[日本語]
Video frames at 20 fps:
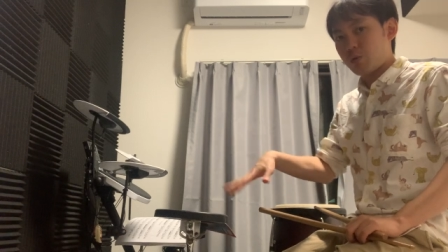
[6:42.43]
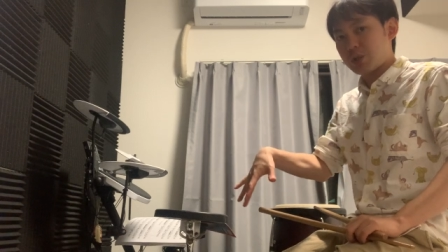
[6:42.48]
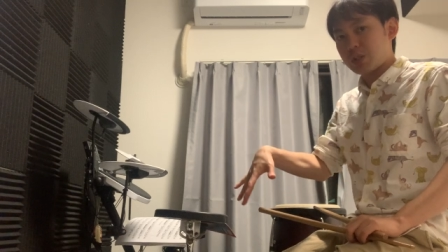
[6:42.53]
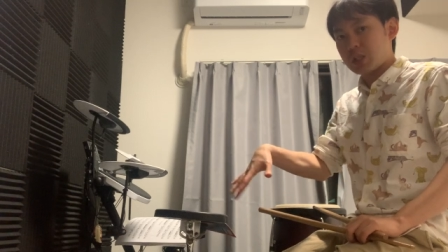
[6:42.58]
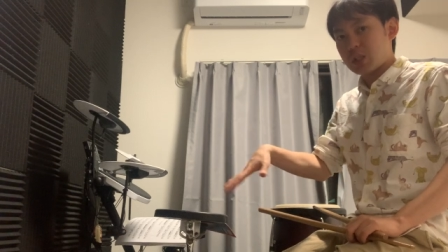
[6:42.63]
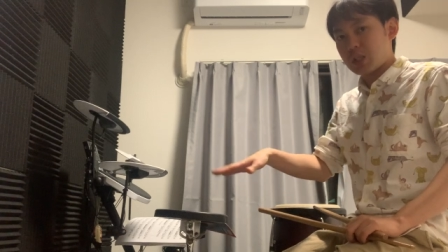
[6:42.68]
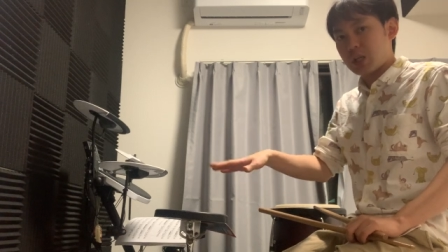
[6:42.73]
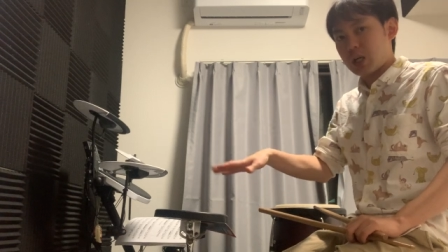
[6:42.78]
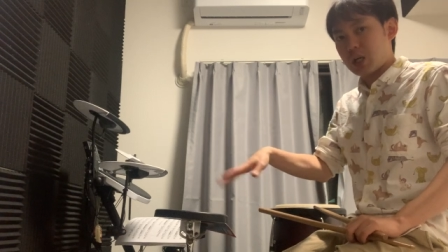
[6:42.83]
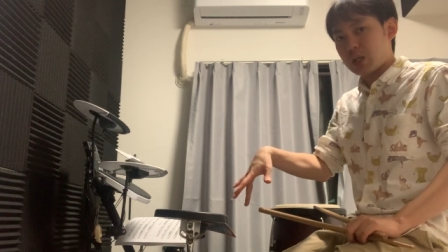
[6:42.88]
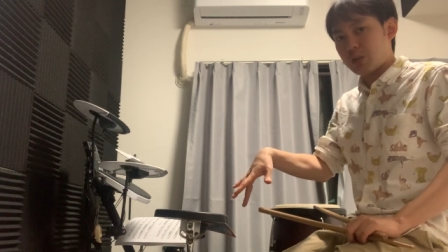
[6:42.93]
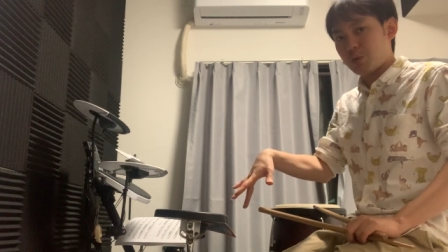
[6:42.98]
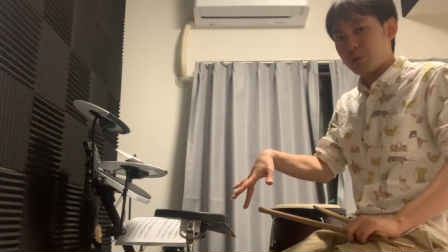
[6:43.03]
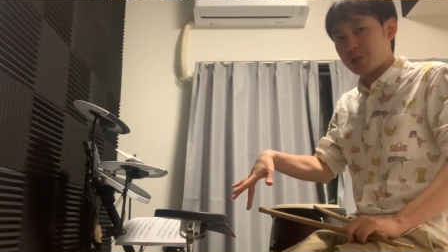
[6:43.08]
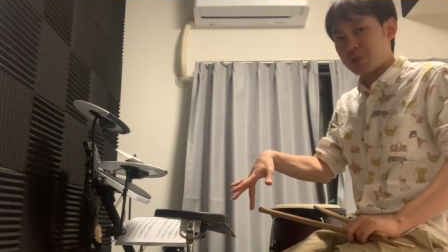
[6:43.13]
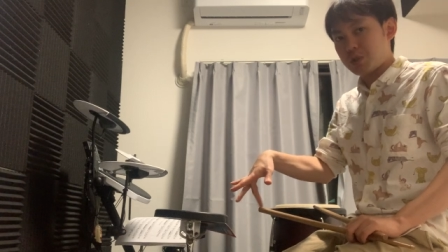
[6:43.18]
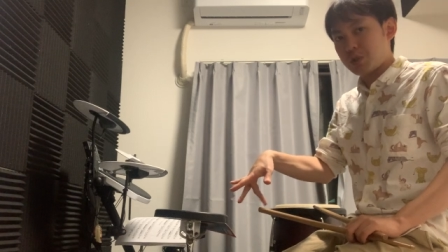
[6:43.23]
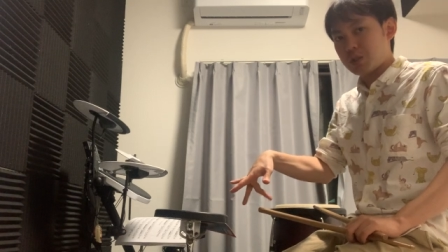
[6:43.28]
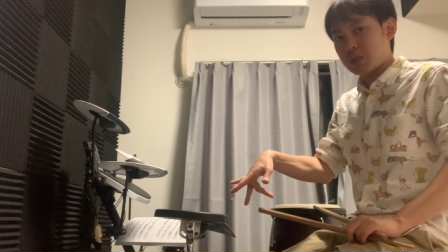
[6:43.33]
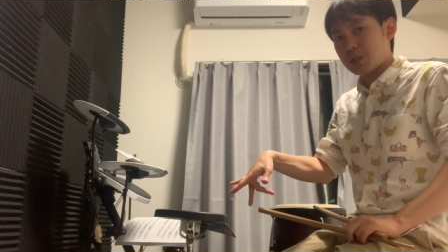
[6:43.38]
こっちに稼
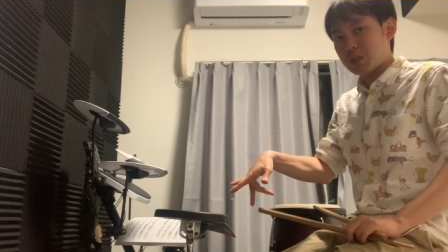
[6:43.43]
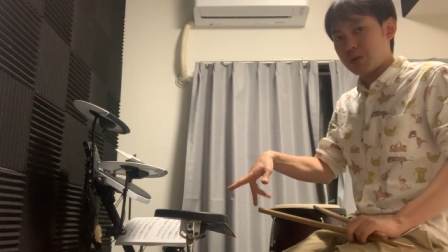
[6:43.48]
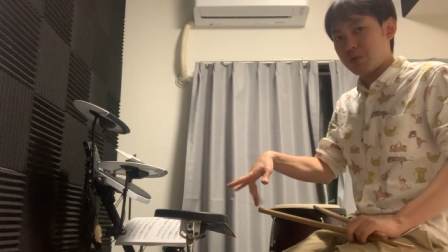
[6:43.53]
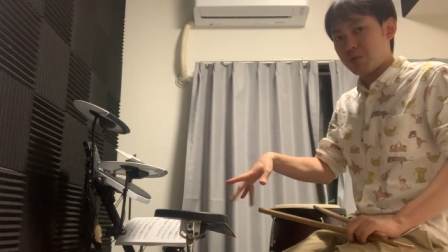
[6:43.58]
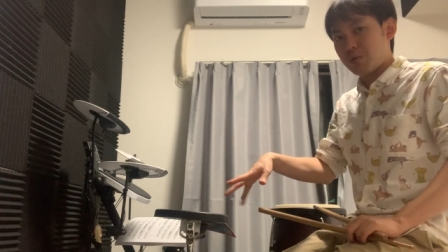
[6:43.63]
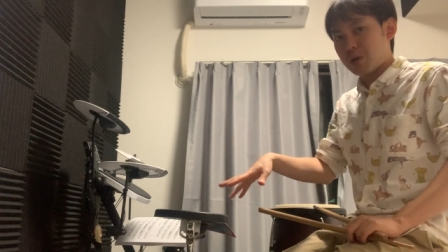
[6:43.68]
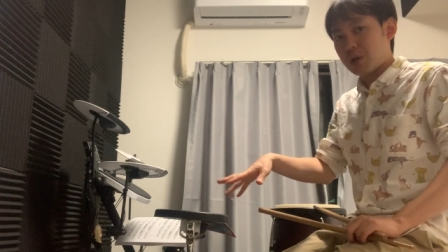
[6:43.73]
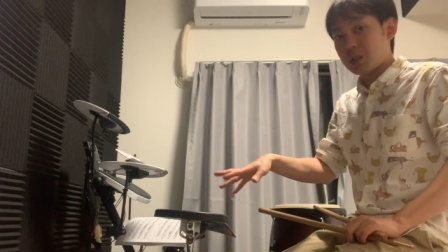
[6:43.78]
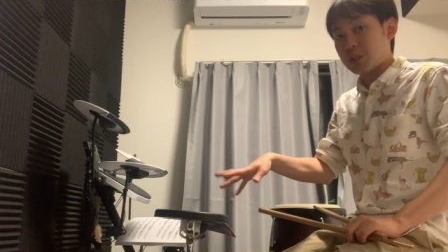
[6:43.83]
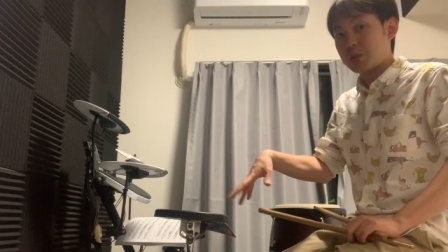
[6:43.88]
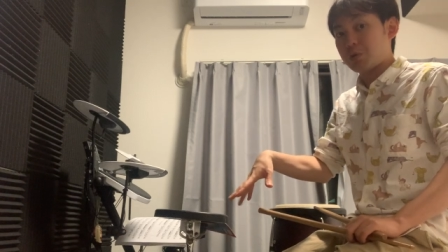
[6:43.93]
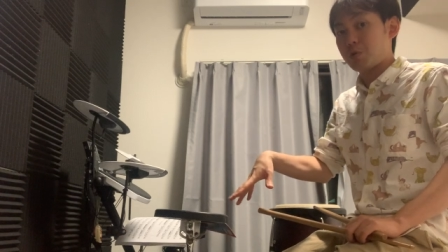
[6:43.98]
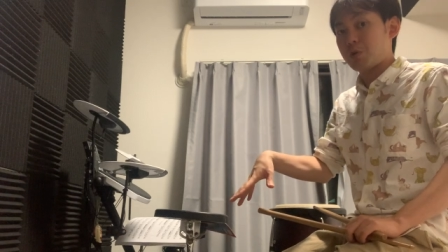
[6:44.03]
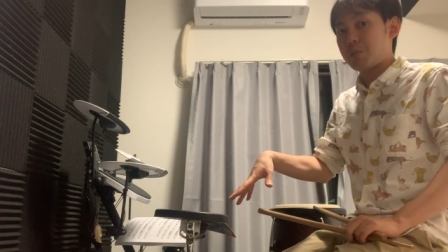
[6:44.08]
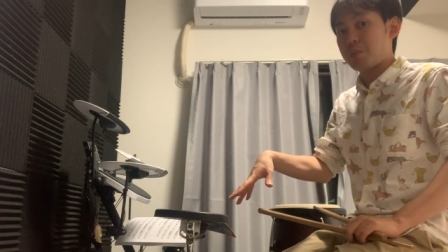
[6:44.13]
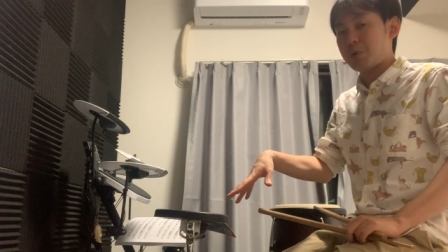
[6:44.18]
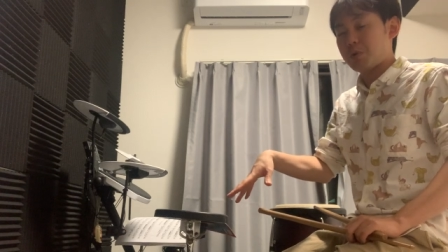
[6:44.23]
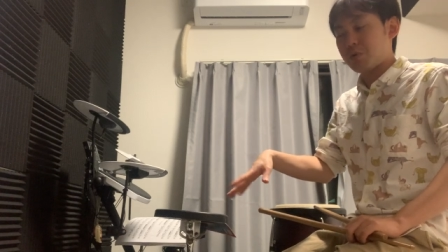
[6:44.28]
働しすぎてるのか、人へも